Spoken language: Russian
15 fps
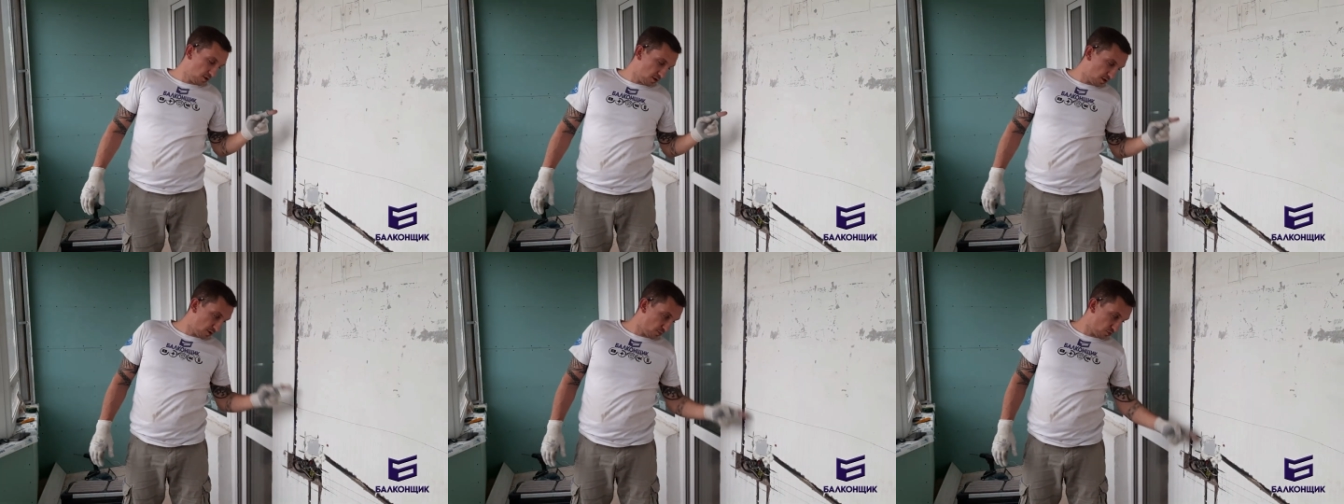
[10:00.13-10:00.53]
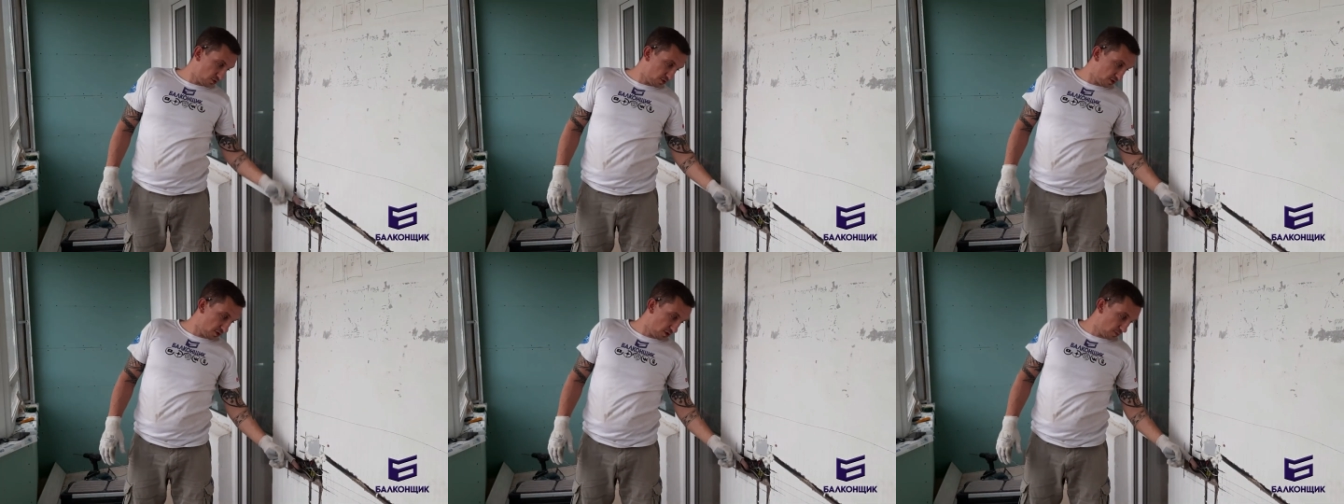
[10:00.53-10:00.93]

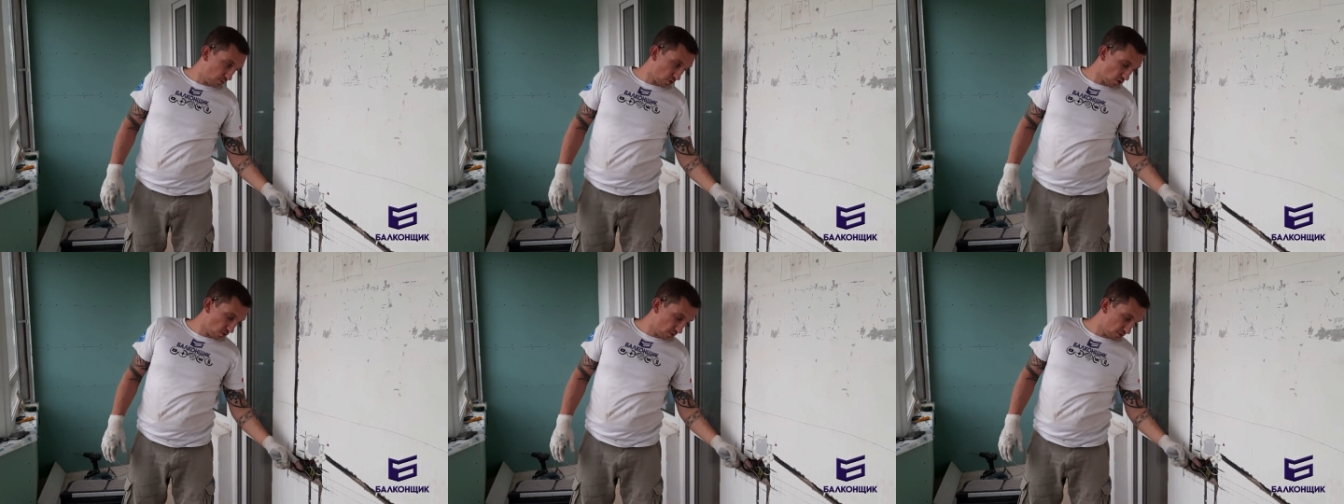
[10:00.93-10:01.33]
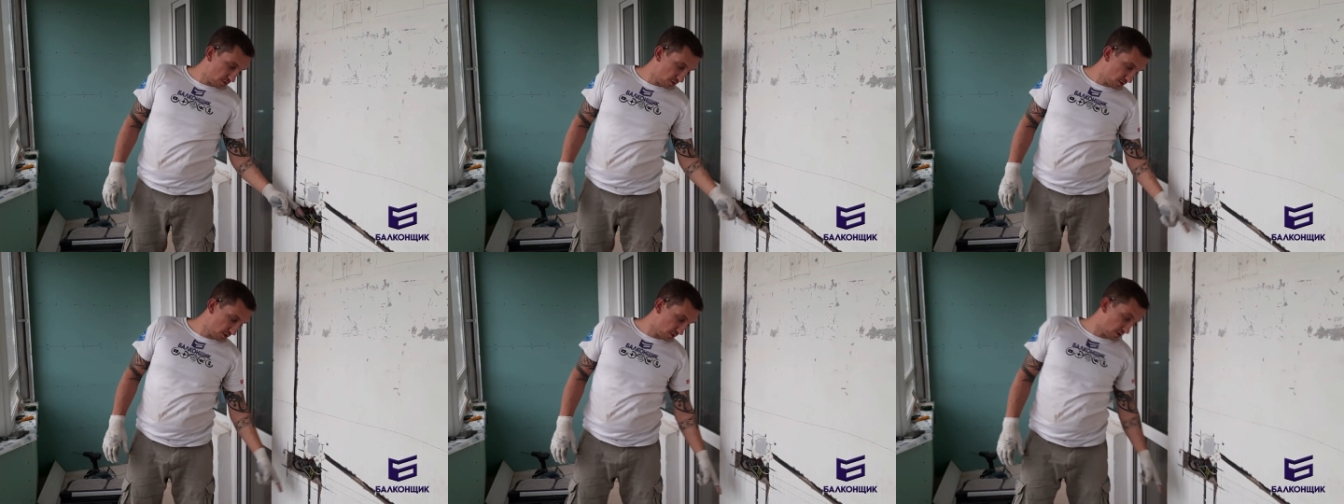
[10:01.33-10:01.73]
Опустили провод
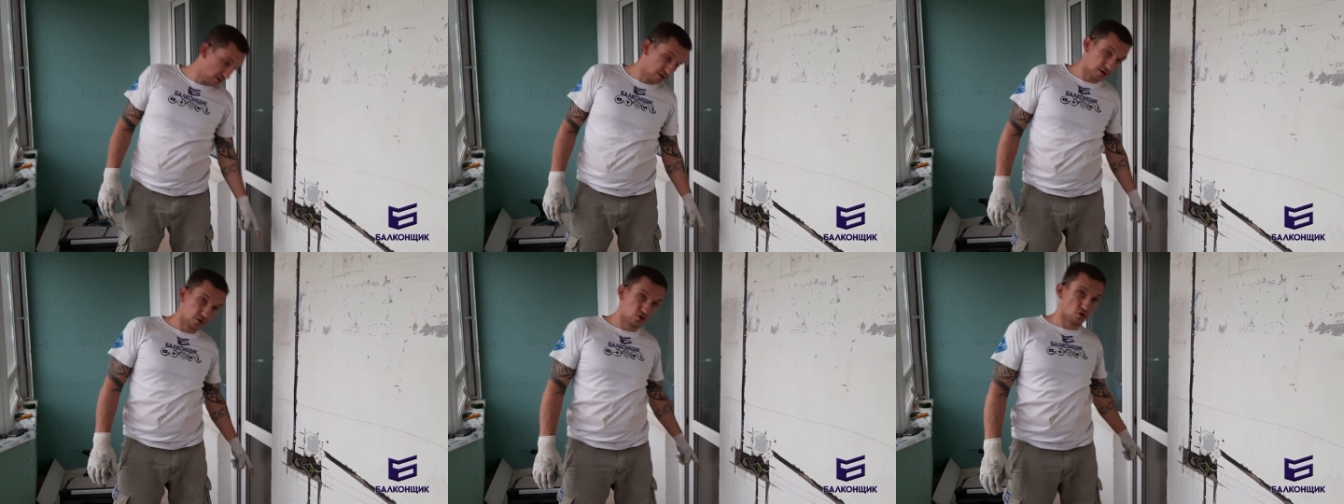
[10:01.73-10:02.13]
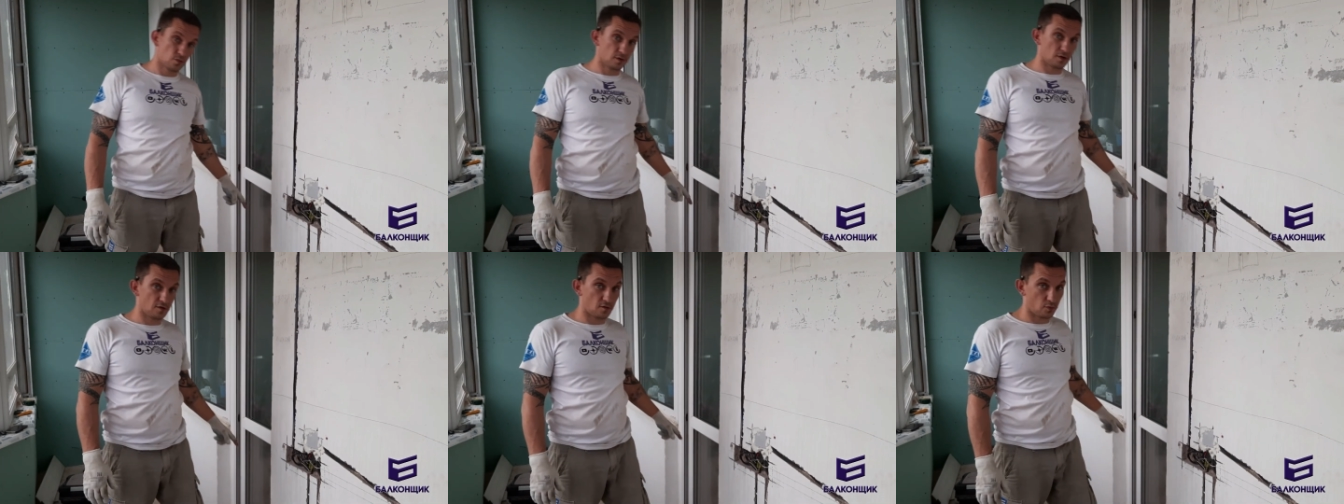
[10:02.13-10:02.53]
для
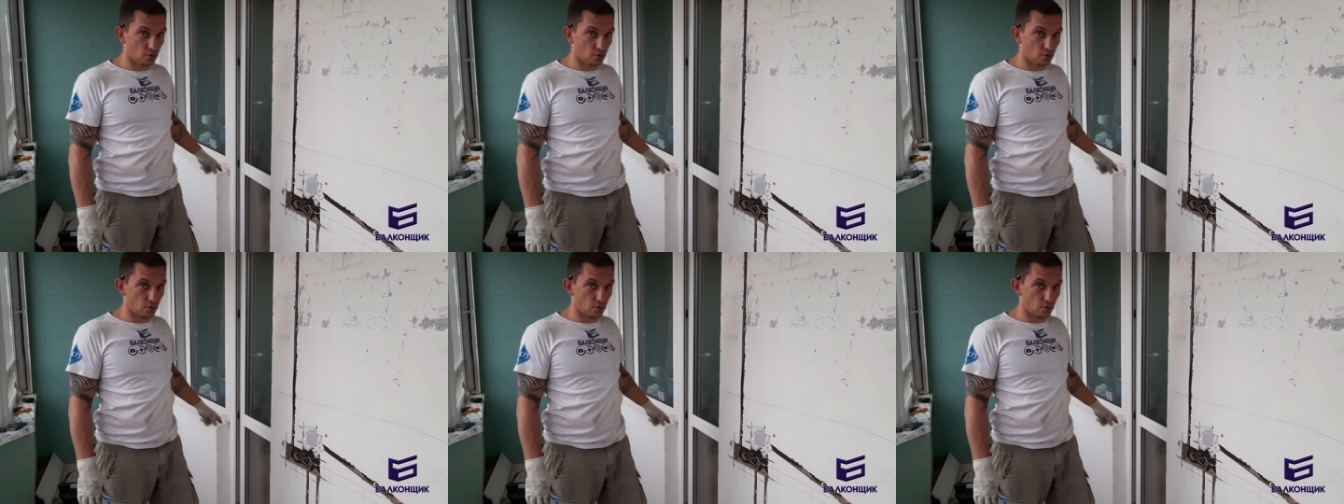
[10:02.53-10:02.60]
теплого